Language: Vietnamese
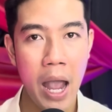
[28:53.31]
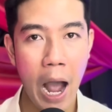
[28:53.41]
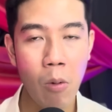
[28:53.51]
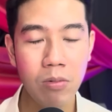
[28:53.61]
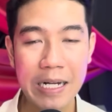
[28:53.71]

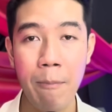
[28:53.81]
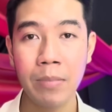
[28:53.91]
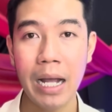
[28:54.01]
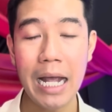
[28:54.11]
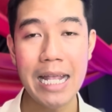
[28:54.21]
Ổng cầm
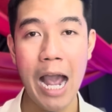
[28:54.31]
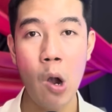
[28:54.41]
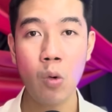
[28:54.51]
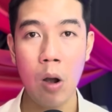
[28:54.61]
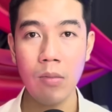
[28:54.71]
cái cây dao
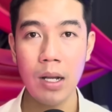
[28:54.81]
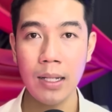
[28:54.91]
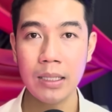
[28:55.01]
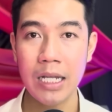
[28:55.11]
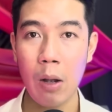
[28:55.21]
của ổng
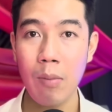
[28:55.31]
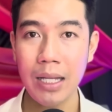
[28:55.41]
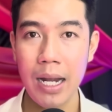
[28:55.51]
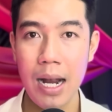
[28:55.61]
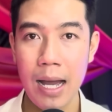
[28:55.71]
lên thì ổng mới
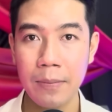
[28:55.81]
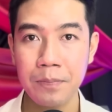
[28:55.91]
thấy là